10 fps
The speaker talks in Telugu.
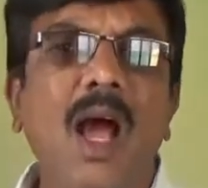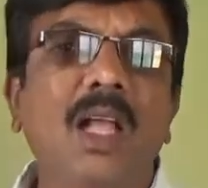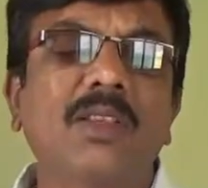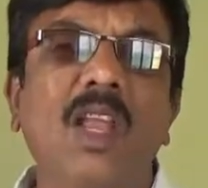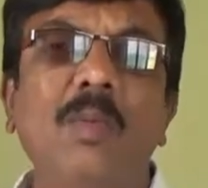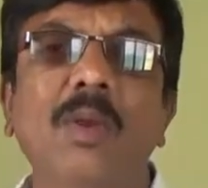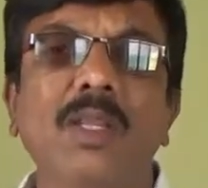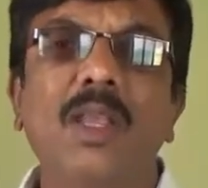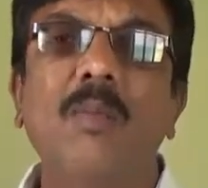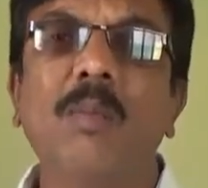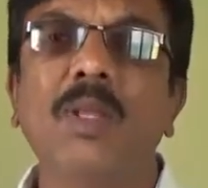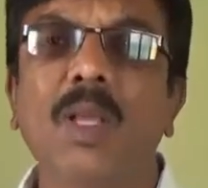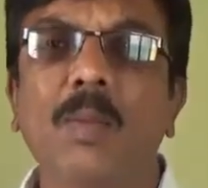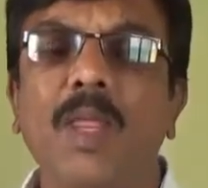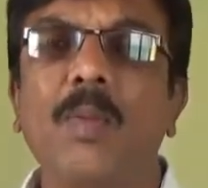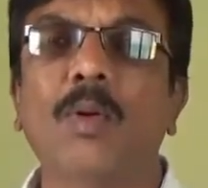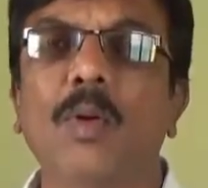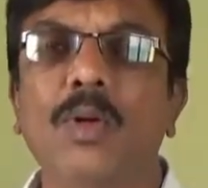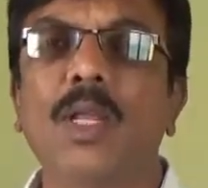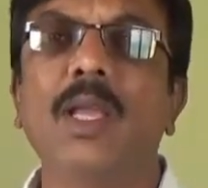ఆ తలుపుల్ని దబ్బ దబ్బ దబ్బ
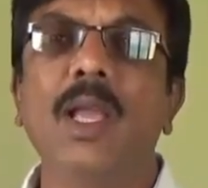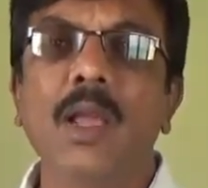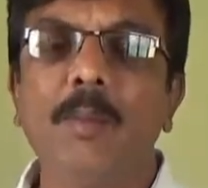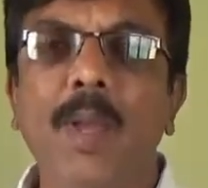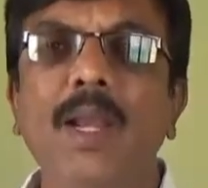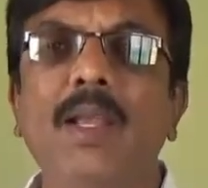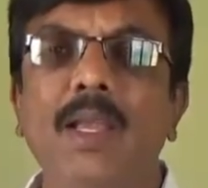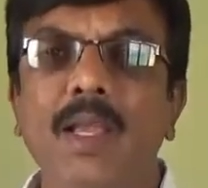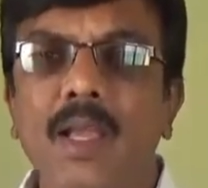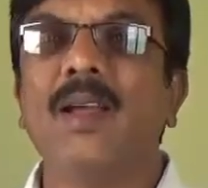కొట్టి పెరికి